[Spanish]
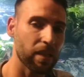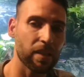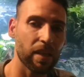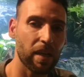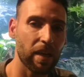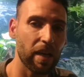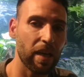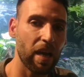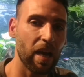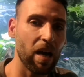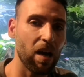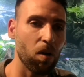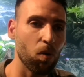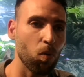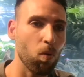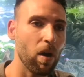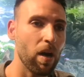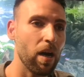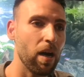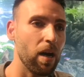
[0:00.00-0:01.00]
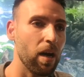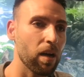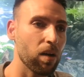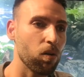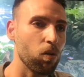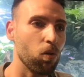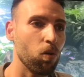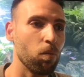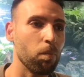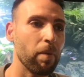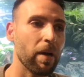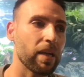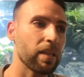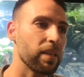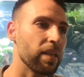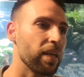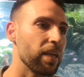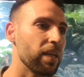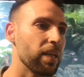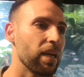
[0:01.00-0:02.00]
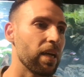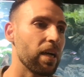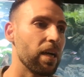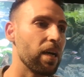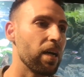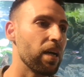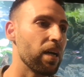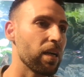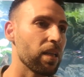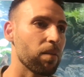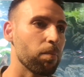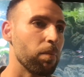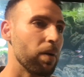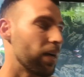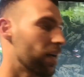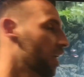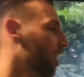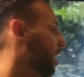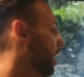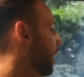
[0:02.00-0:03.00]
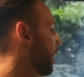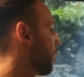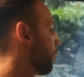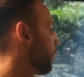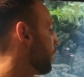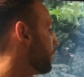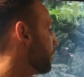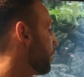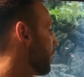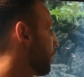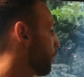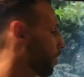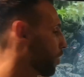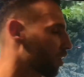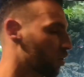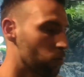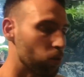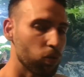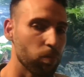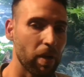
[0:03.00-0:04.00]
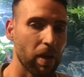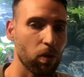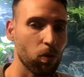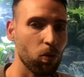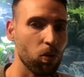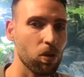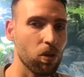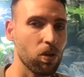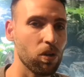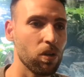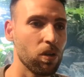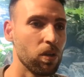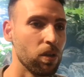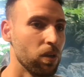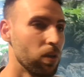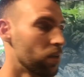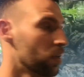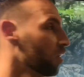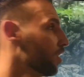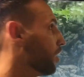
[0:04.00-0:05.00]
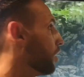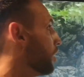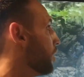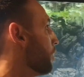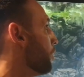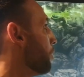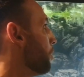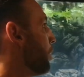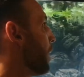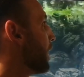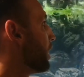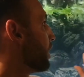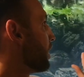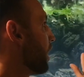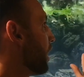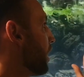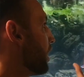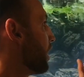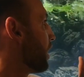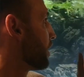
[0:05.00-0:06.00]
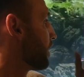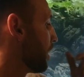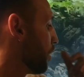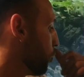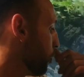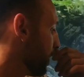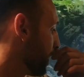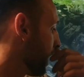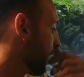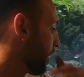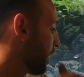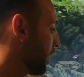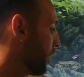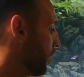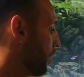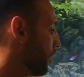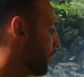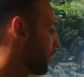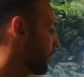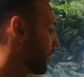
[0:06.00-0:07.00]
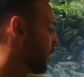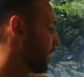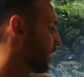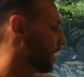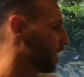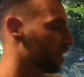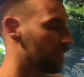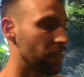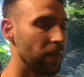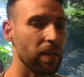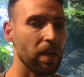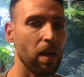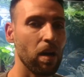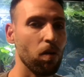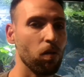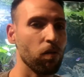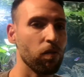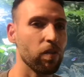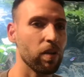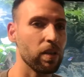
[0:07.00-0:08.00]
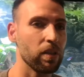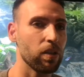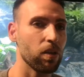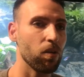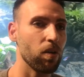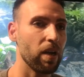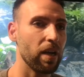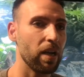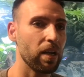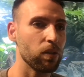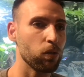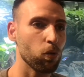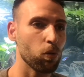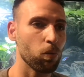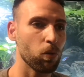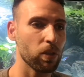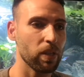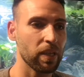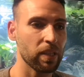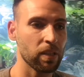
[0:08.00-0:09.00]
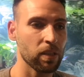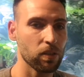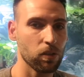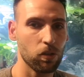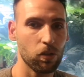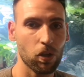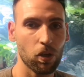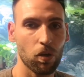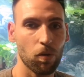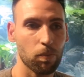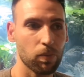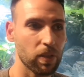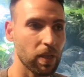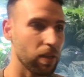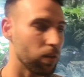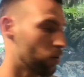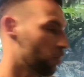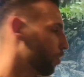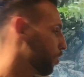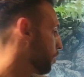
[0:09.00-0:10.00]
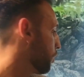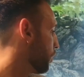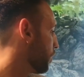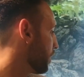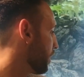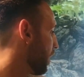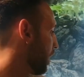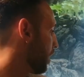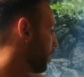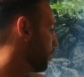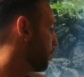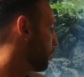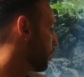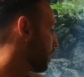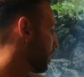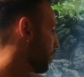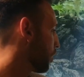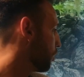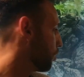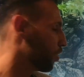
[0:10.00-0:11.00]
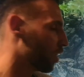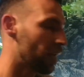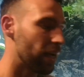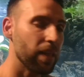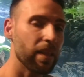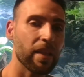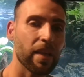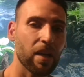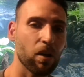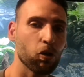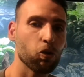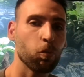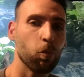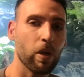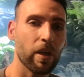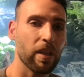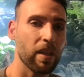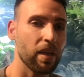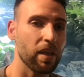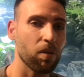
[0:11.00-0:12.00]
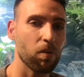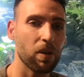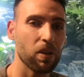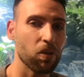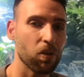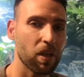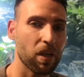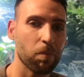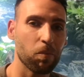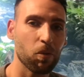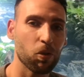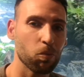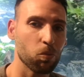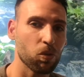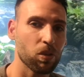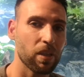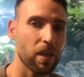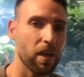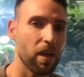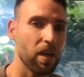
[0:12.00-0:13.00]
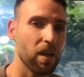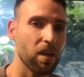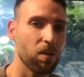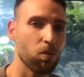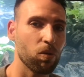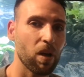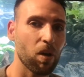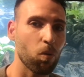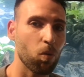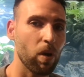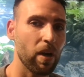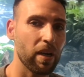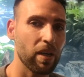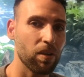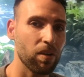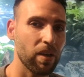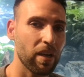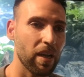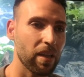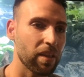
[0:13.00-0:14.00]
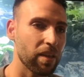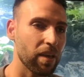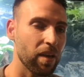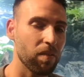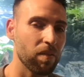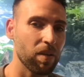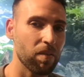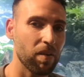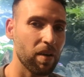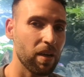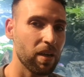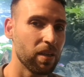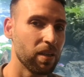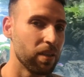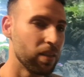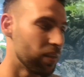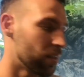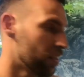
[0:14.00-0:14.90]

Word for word: tratar el agua, con bacterias para cuando el acuario no es maduro, pantallas de iluminación y traía un filtro el turbojet. Yo he optado por montarlo porque como el ansia nos puede, cuando queremos montar un acuario, el ansia viva,